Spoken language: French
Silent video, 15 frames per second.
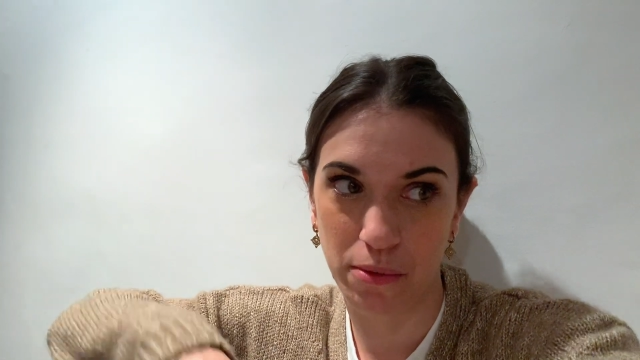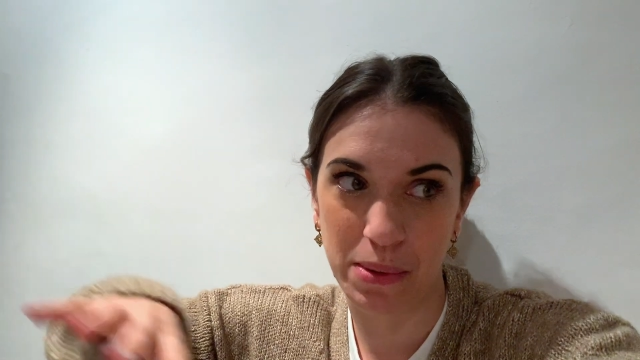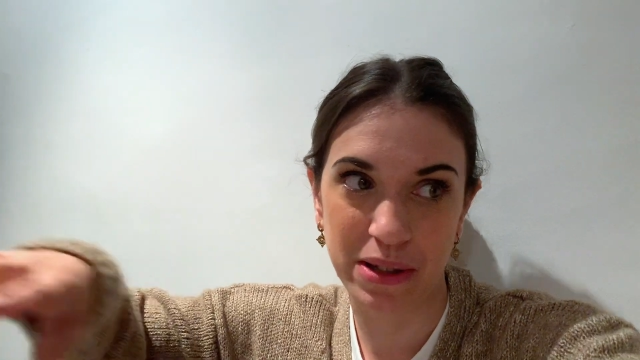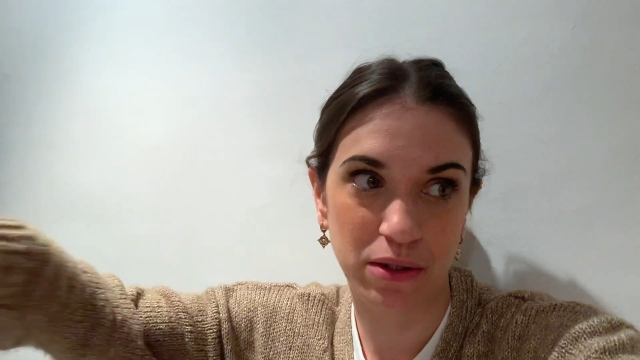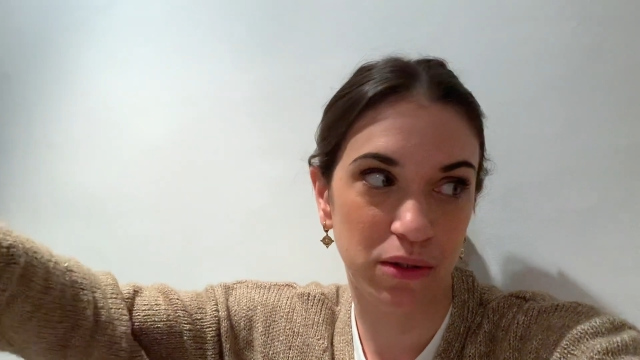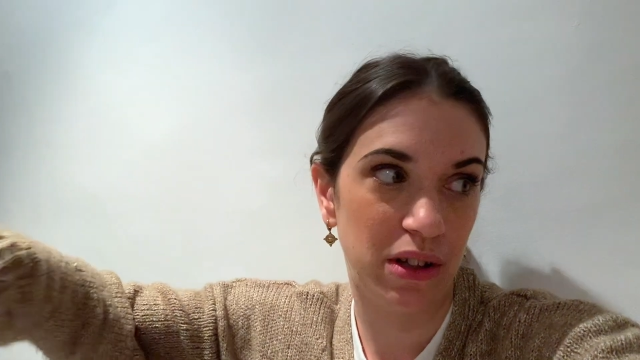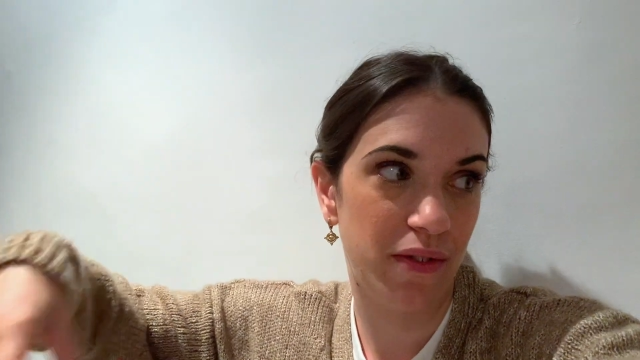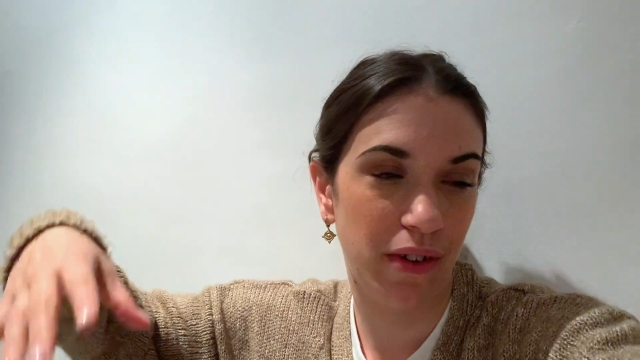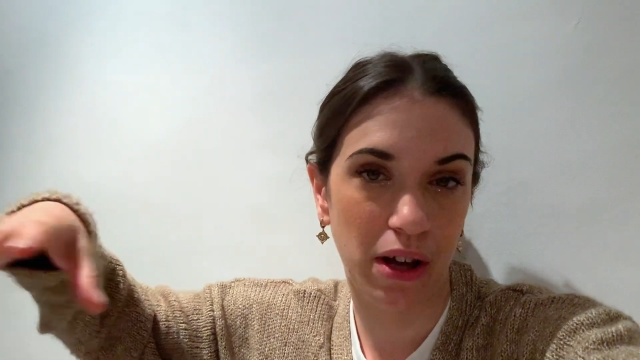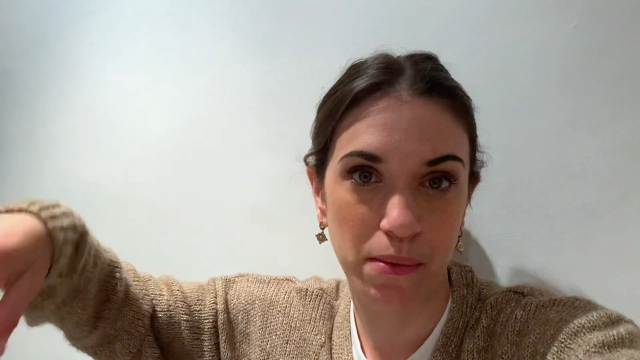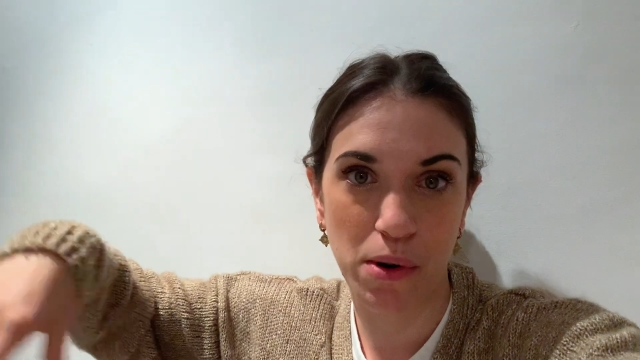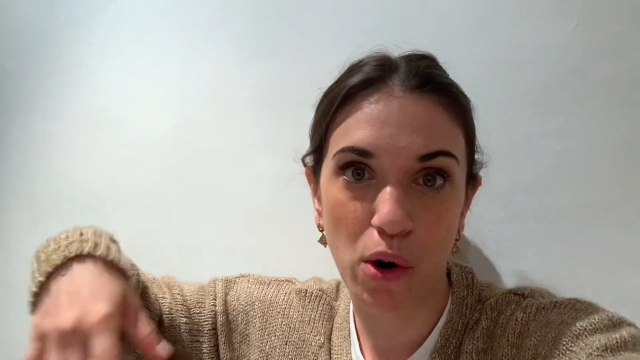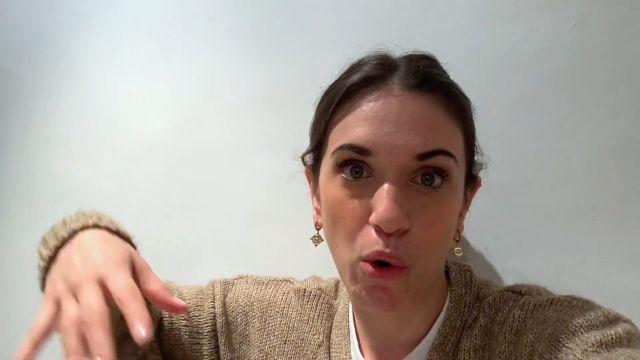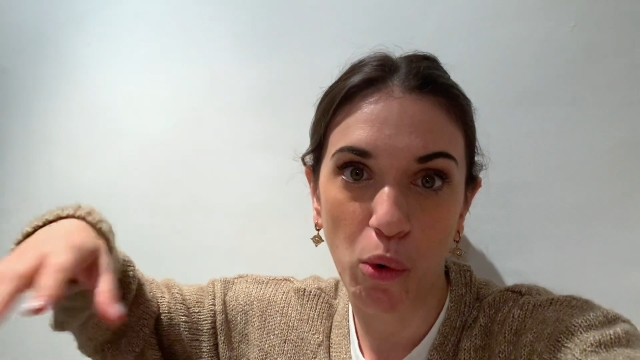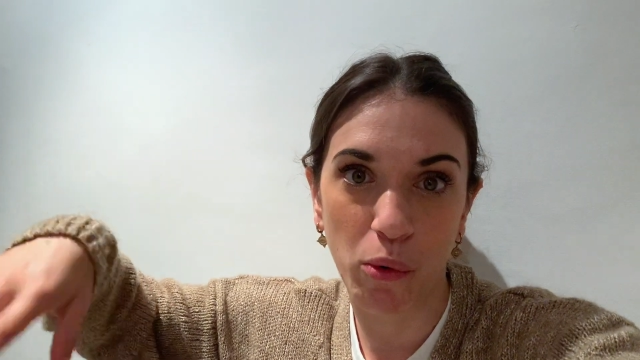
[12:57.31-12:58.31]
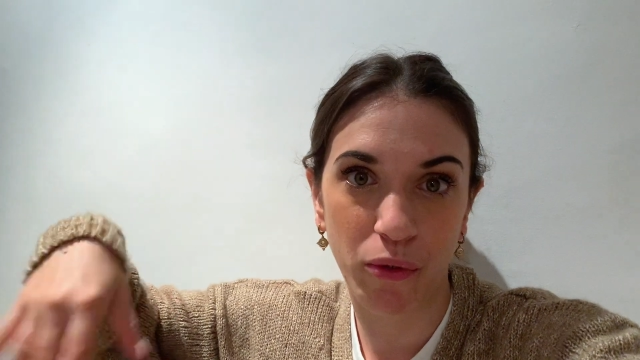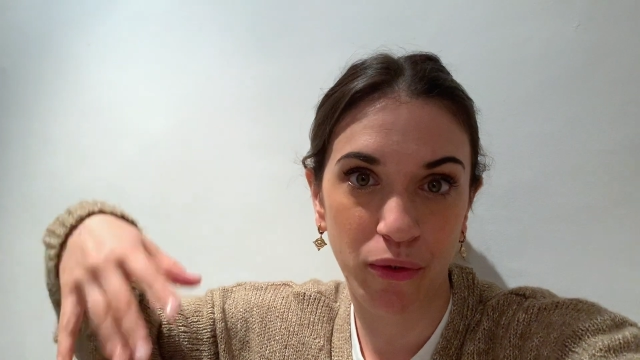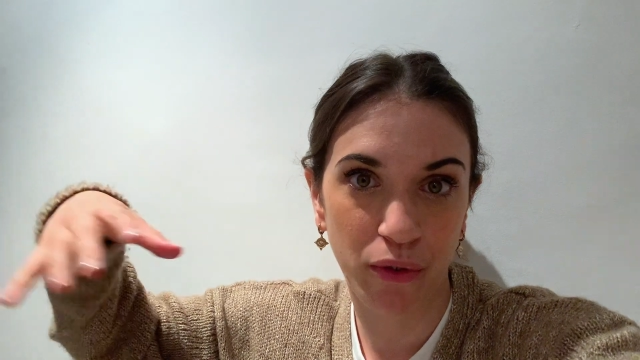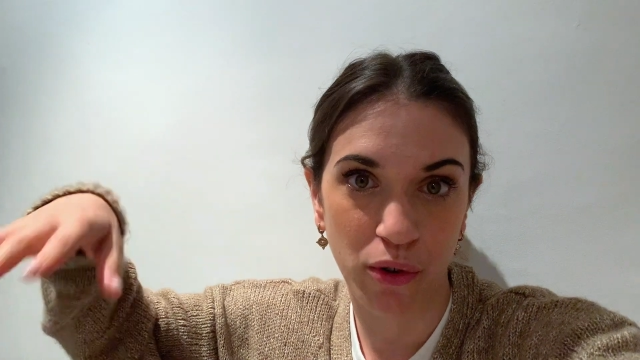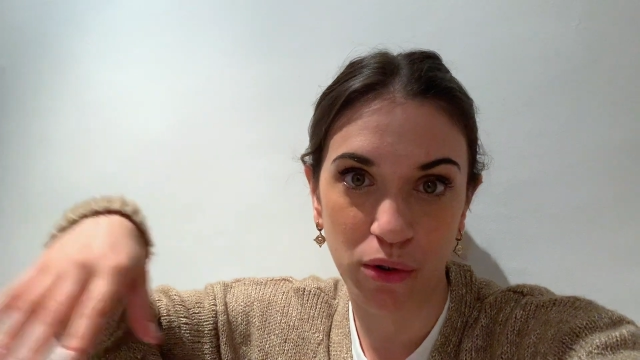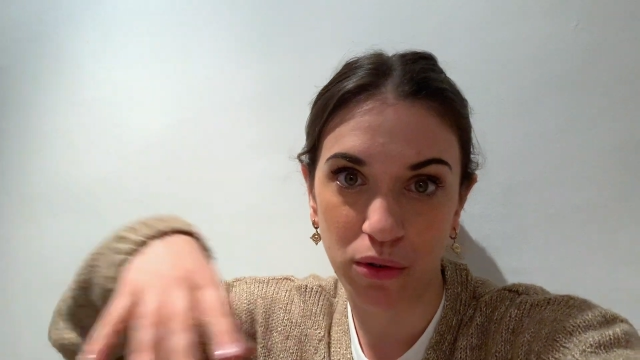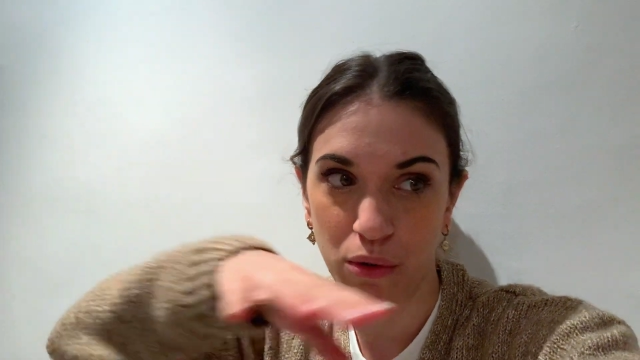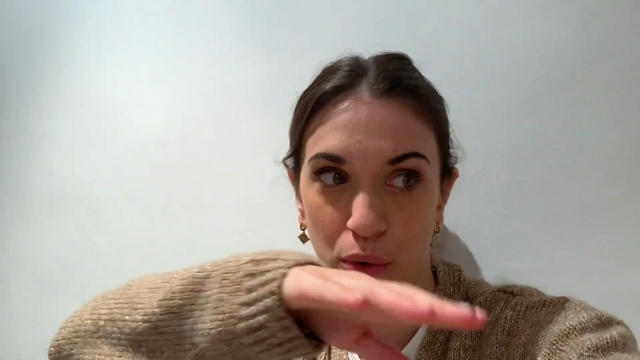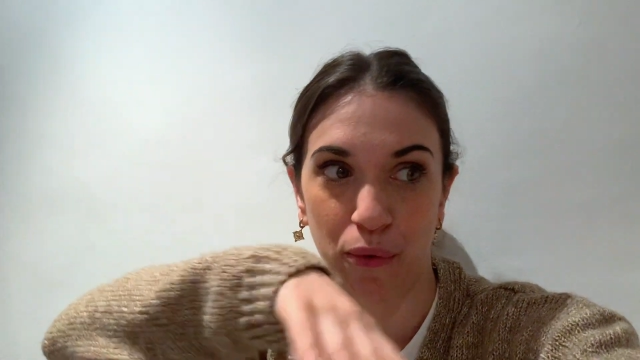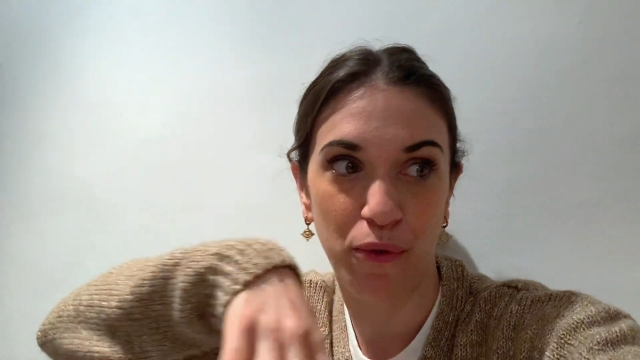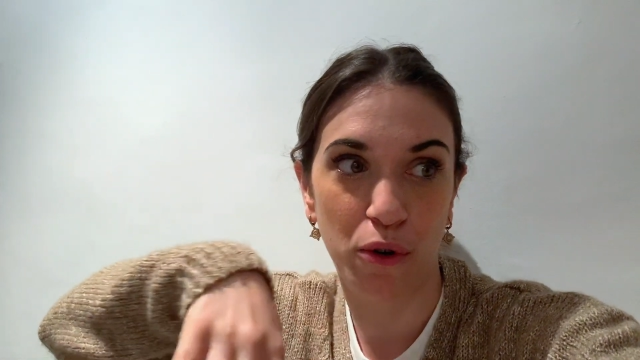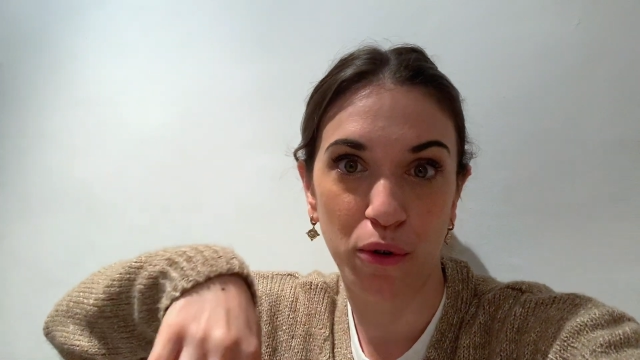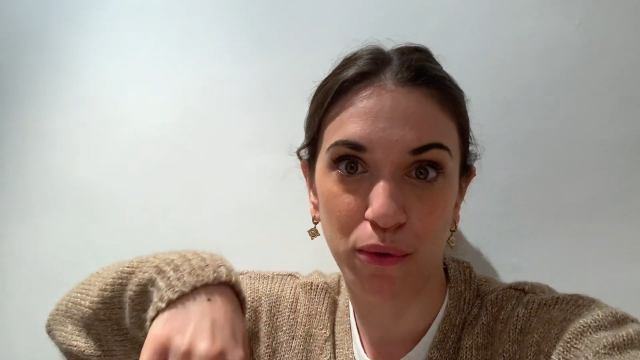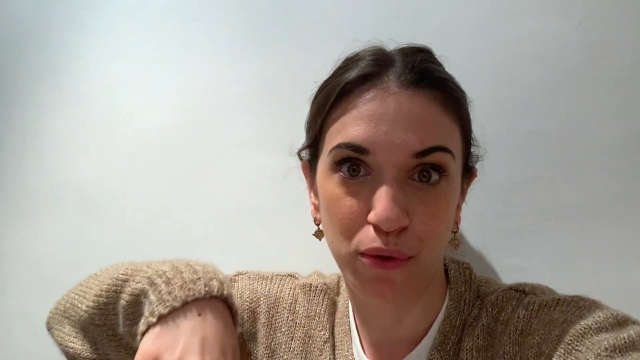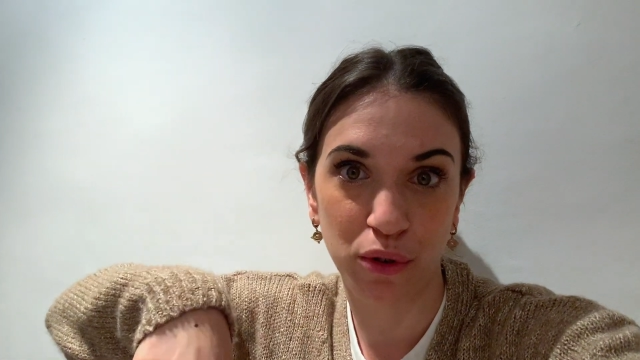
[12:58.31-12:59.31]
parce qu'on est vraiment au fond, au
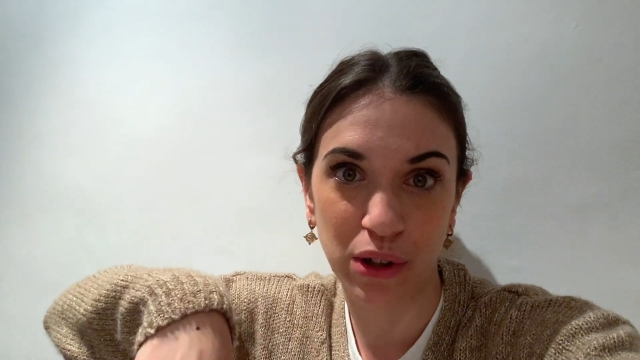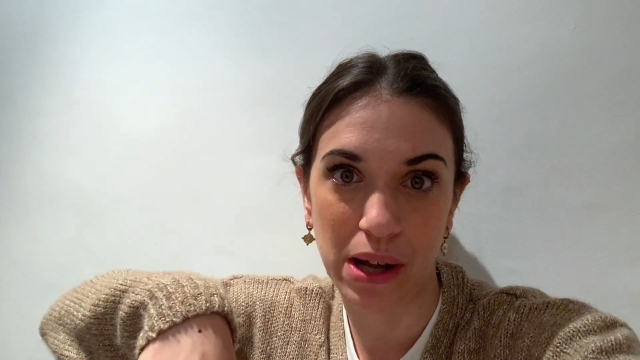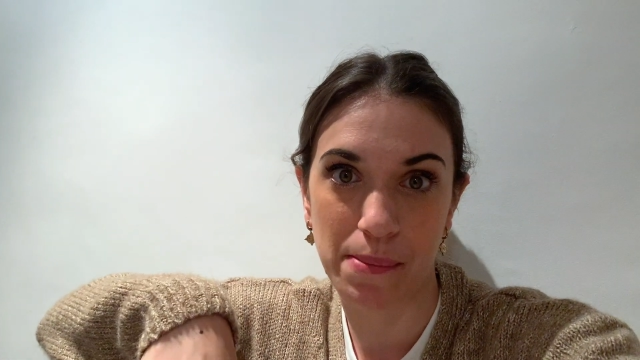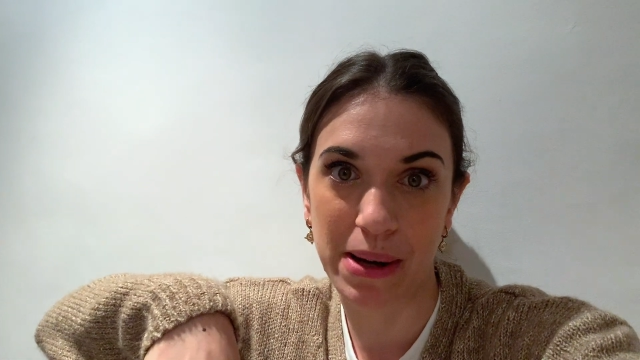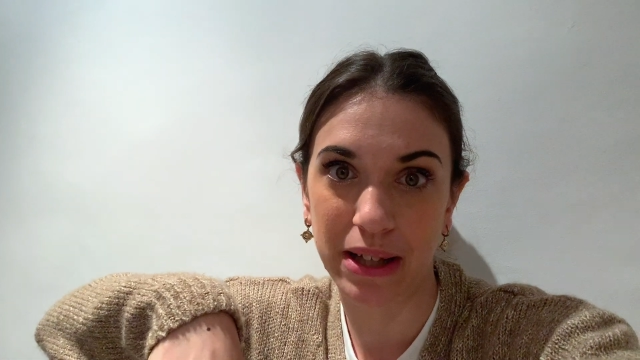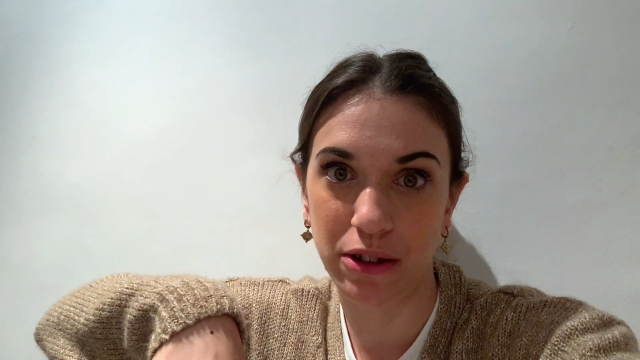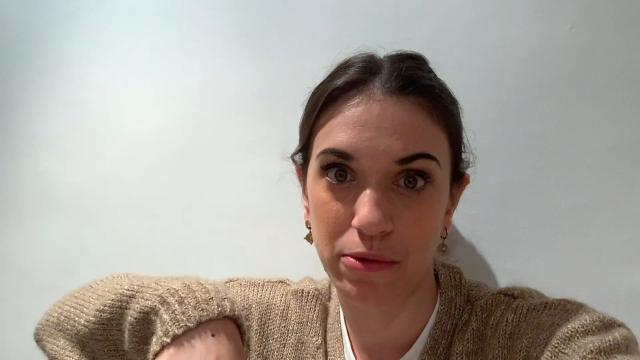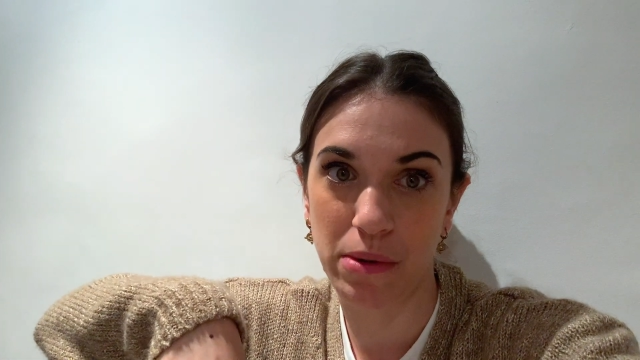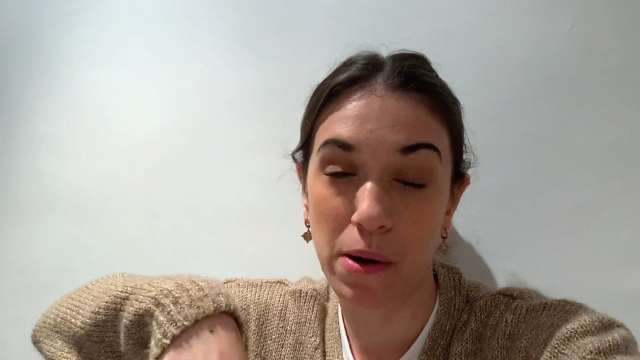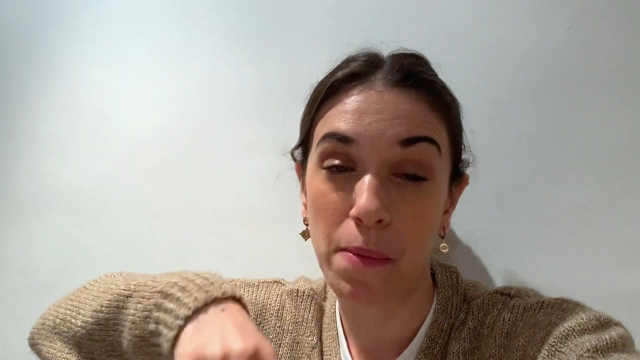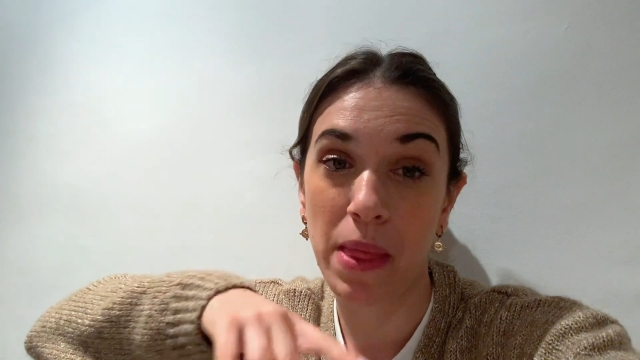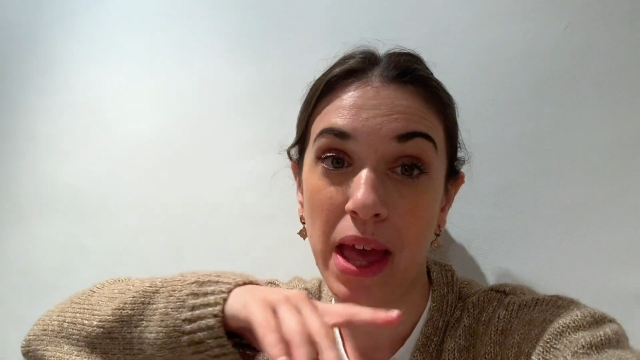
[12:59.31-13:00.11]
fond, au fond de l'appartement.